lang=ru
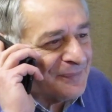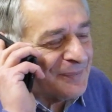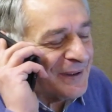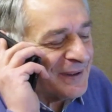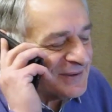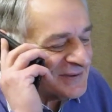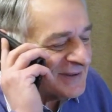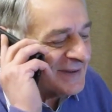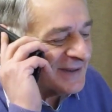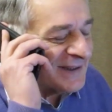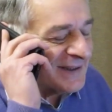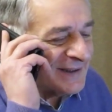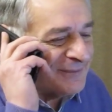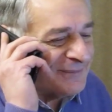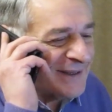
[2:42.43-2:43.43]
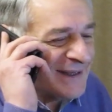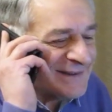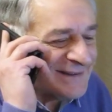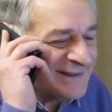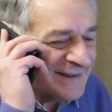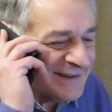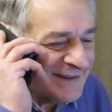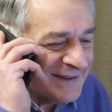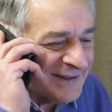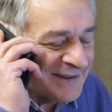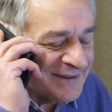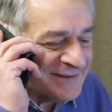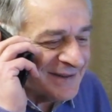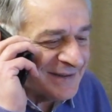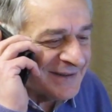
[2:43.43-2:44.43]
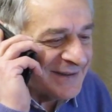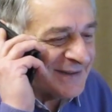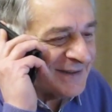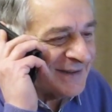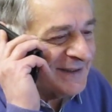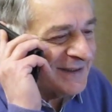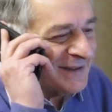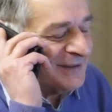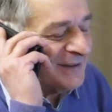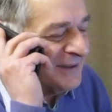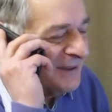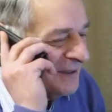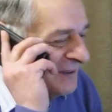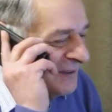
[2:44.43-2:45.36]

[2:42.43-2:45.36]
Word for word: по синхрогимнастике из этой книги,